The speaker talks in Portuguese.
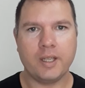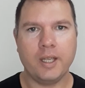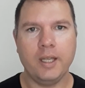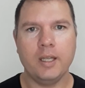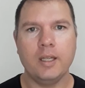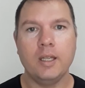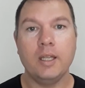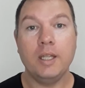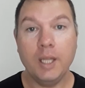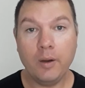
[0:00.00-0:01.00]
Q
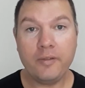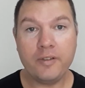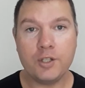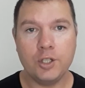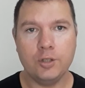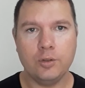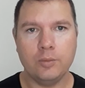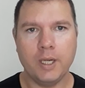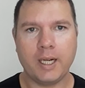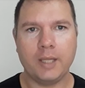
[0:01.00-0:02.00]
não é vendido no
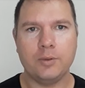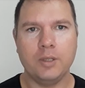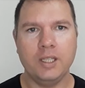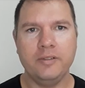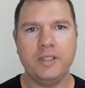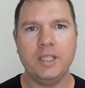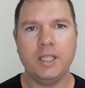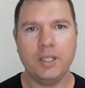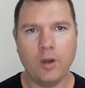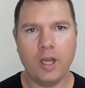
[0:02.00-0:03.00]
Mercado Livre
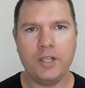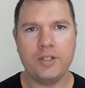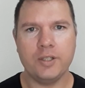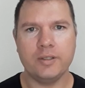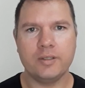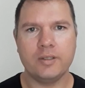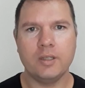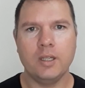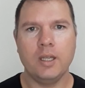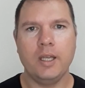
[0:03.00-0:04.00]
e no LX.
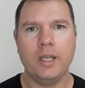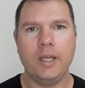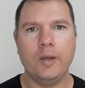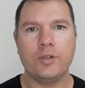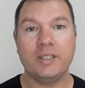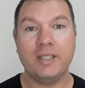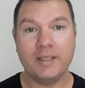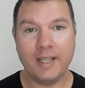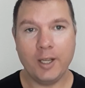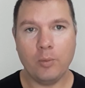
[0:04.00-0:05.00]
Eu já
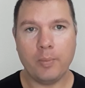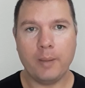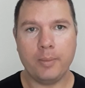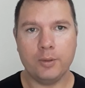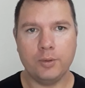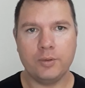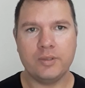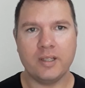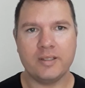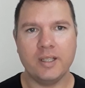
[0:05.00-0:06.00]
tentei comprar
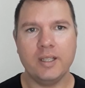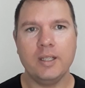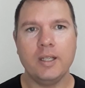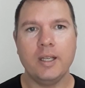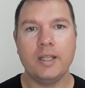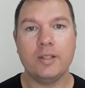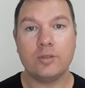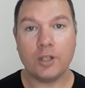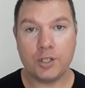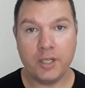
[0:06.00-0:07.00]
produtos assim e
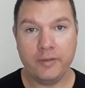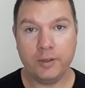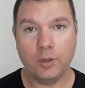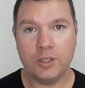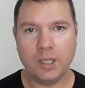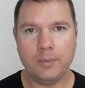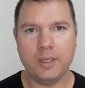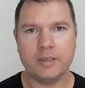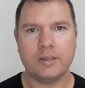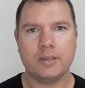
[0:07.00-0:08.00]
só tive dor de
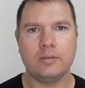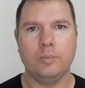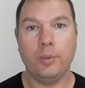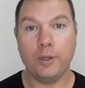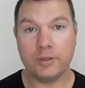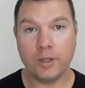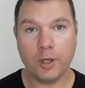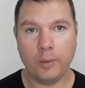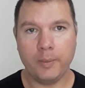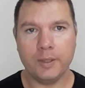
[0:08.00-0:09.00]
cabeça. Por isso eu
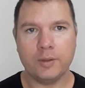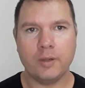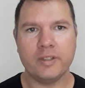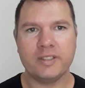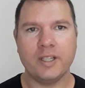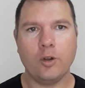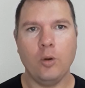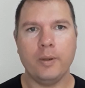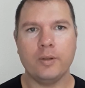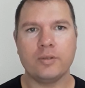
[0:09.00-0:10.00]
recomendo que você
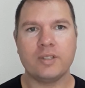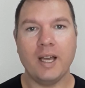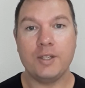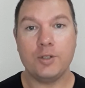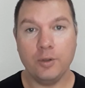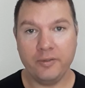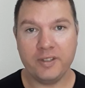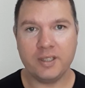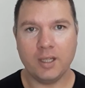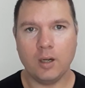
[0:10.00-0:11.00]
compre no site
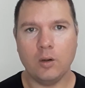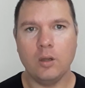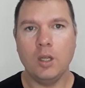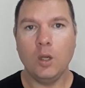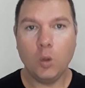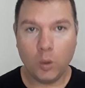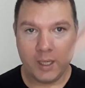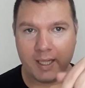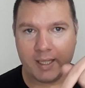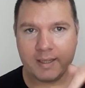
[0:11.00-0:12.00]
oficial. O
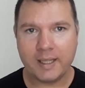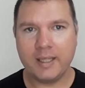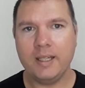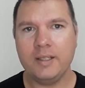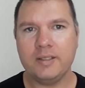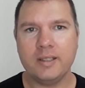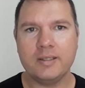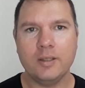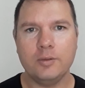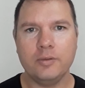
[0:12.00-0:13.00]
link está aqui na
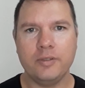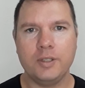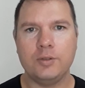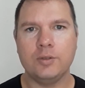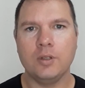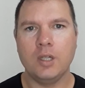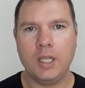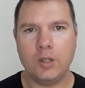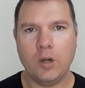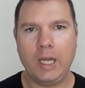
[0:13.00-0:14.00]
descrição do vídeo.
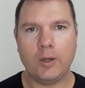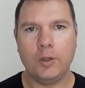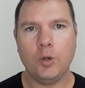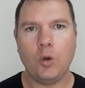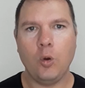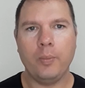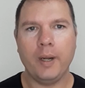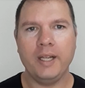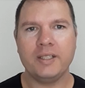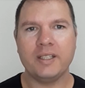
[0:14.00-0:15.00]
E olha, quando eu
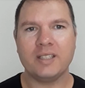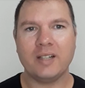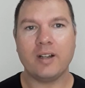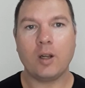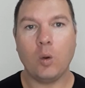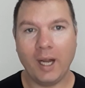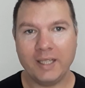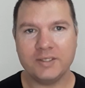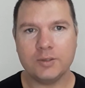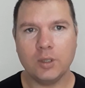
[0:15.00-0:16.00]
comprei já estava
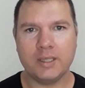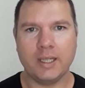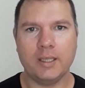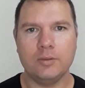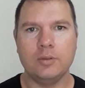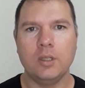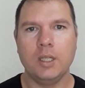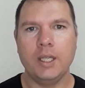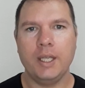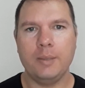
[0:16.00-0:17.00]
quase esgotado
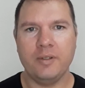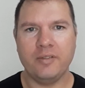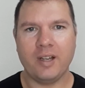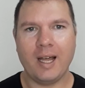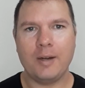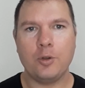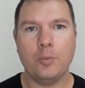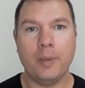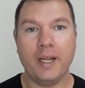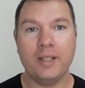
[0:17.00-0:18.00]
e me falaram que o
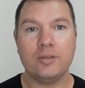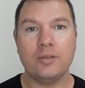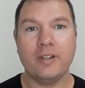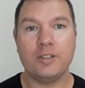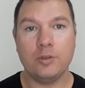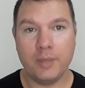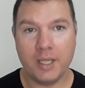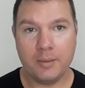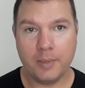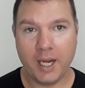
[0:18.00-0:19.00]
preço vai subir
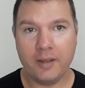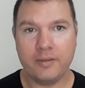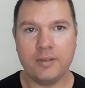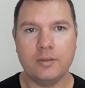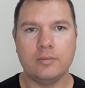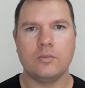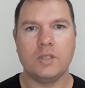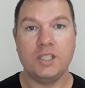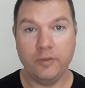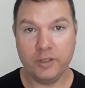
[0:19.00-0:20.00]
em breve.
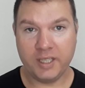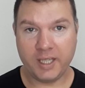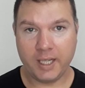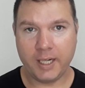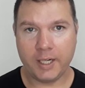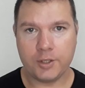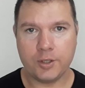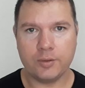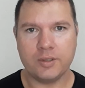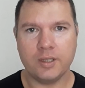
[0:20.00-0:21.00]
Se você quer garantir
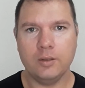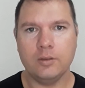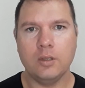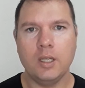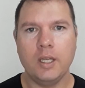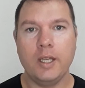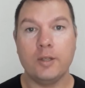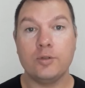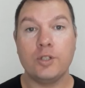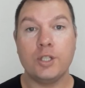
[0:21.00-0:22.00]
o seu, eu
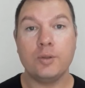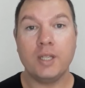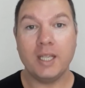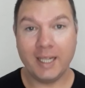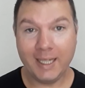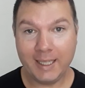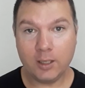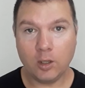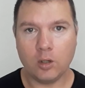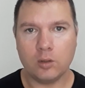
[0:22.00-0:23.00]
sugiro que clique
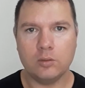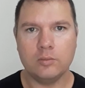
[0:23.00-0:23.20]
logo.